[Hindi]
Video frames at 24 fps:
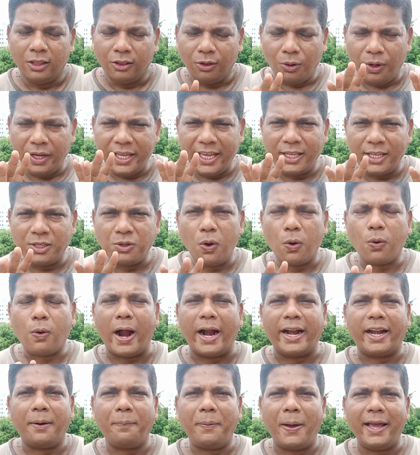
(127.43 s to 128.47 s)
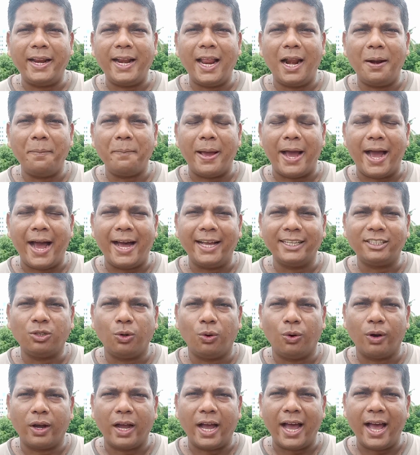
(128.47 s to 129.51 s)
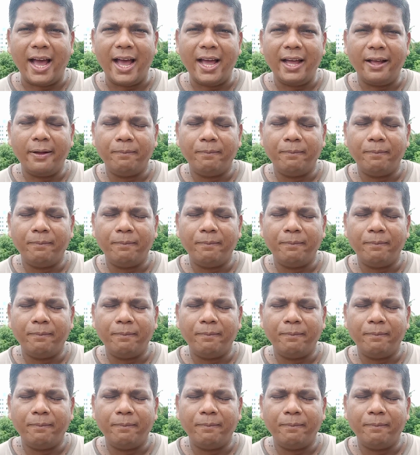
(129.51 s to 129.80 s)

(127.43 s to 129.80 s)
तो ये जो क्वार्टर फाइनल मैच होगा